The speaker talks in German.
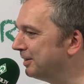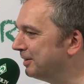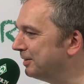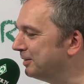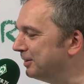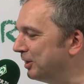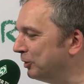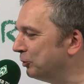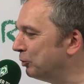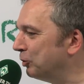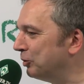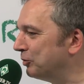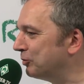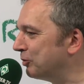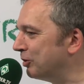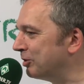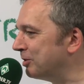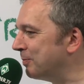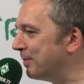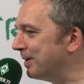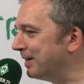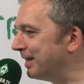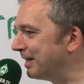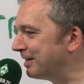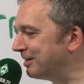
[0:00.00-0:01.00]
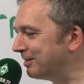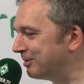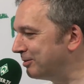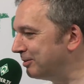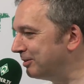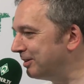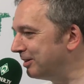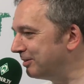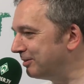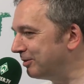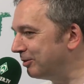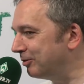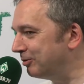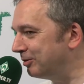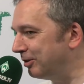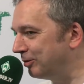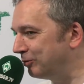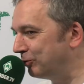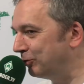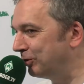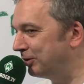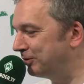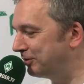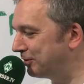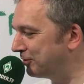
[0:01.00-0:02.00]
Natürlich sollte man das, das, nach so
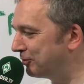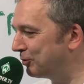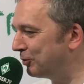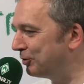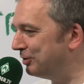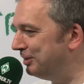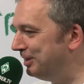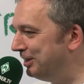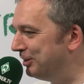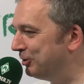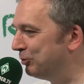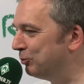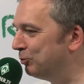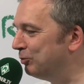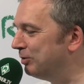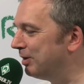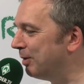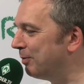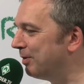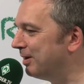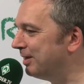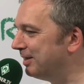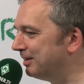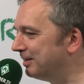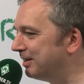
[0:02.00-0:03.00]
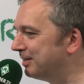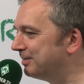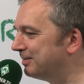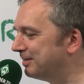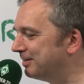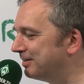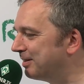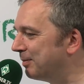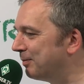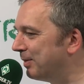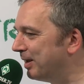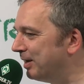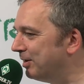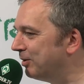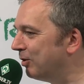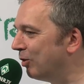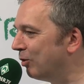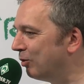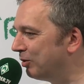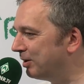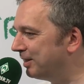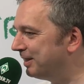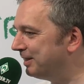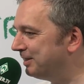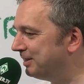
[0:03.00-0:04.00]
einer Saison nie tun, aber es ist am Ende
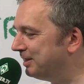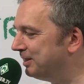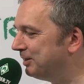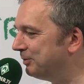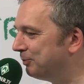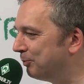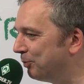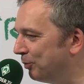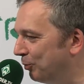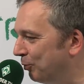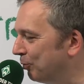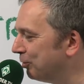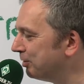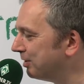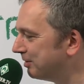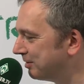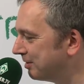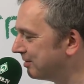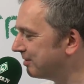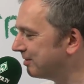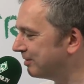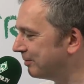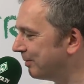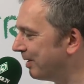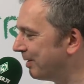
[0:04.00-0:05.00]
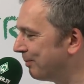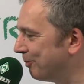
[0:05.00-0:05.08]
auch richtig blöd, dass es zwei